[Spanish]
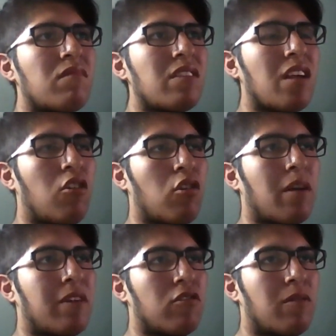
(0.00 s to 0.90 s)
algo que
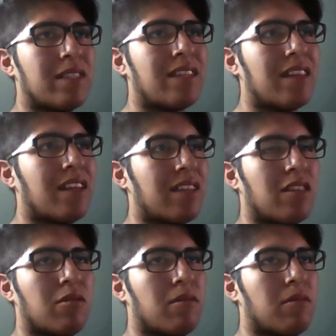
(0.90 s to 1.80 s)
me ayudó bastante,
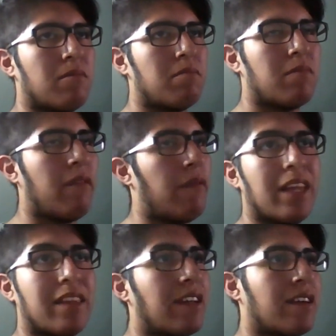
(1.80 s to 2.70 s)
tanto en mi vida
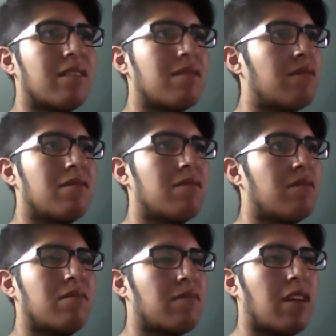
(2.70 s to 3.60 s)
diaria,
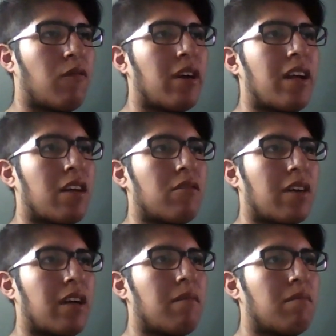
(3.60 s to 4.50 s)
que fue algo
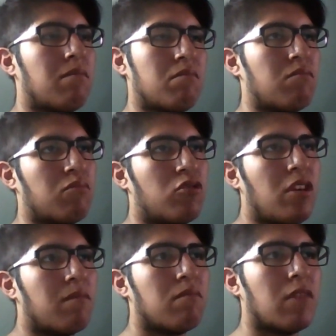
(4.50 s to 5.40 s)
que, pues
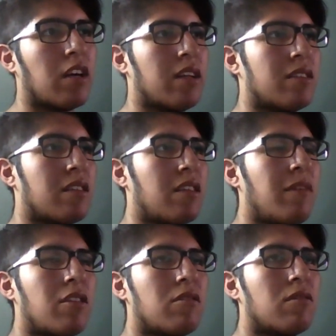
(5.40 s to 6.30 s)
sí, dejé de ser
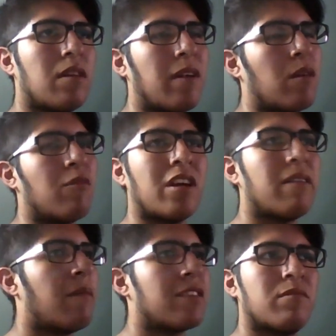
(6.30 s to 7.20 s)
tímido, ya me
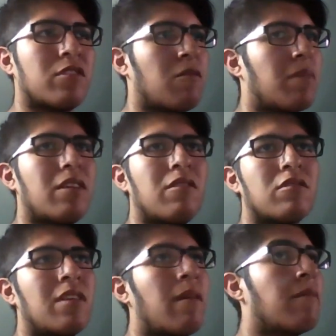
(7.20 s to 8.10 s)
comunicaba más con mis compañeros,
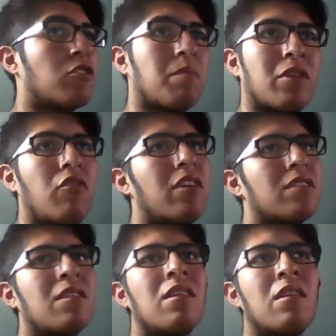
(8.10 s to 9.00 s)
daba mis
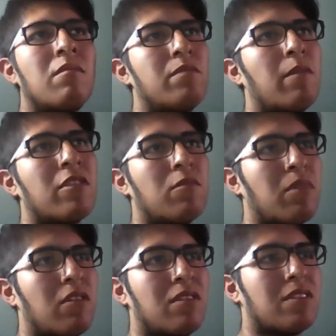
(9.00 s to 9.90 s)
opiniones, mis propias
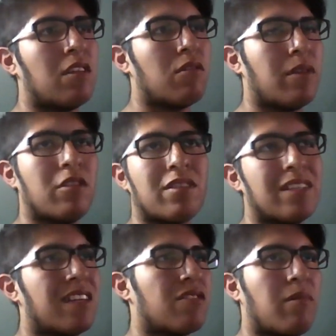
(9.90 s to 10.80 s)
opiniones, tanto videos que
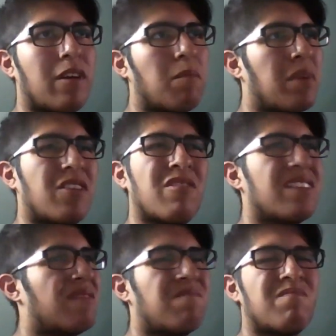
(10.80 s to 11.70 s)
hacía sobre
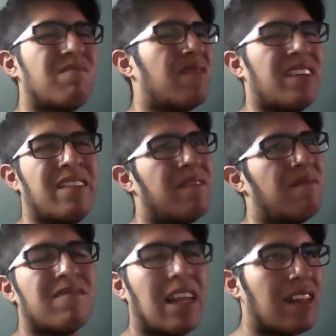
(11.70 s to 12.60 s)
opiniones, y eh,
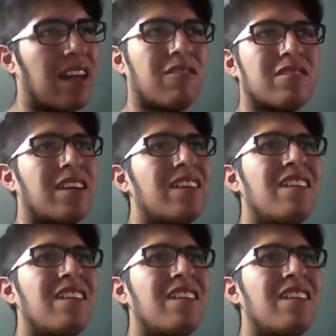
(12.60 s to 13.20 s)
tanta la cosa,